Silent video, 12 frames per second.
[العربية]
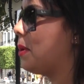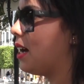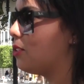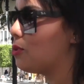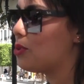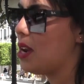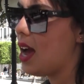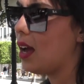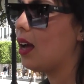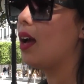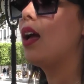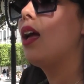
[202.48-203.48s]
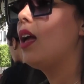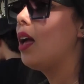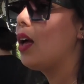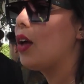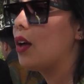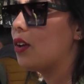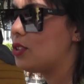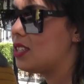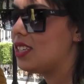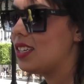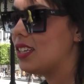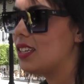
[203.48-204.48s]
وما عندوش الحق
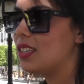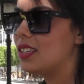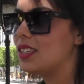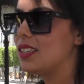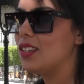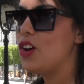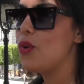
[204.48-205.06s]
اللي آه،